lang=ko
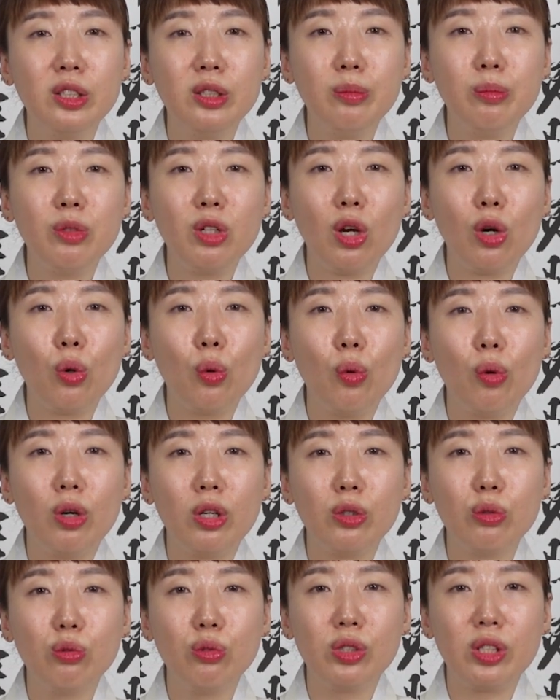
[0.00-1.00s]
음력
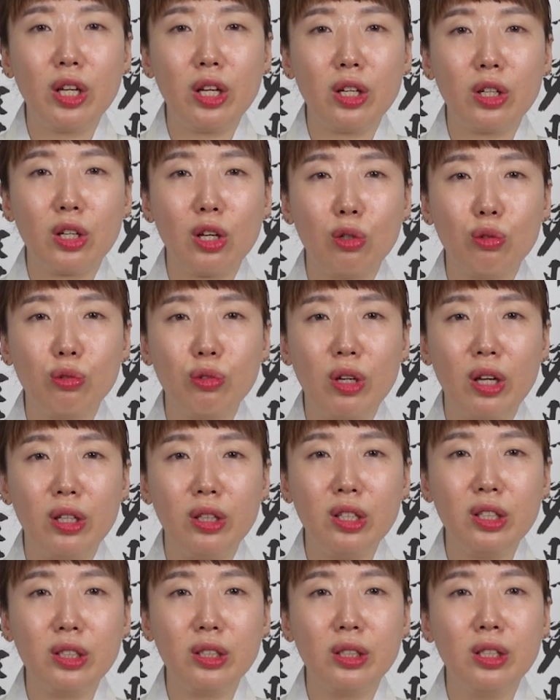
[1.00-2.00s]
5월 운세의
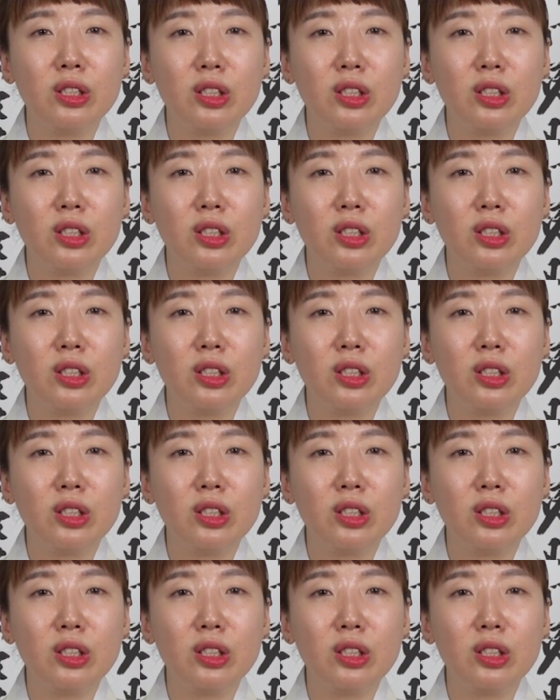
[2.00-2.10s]
경우에는